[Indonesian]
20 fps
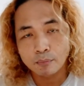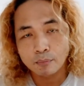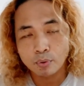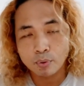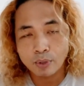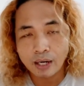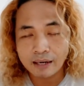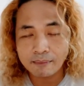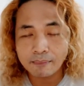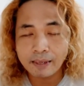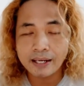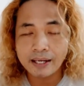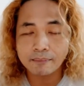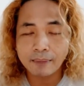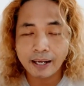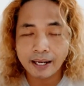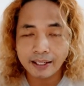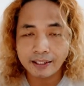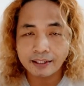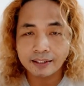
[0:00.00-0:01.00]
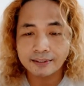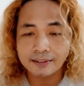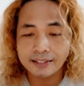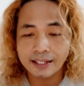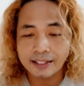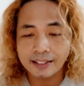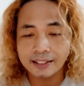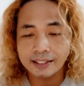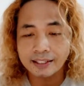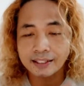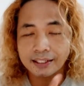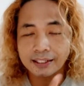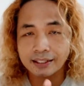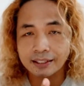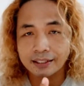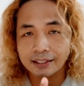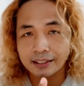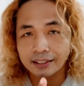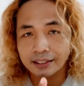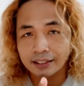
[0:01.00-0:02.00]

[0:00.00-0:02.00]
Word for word: bukan main-main jadi ingat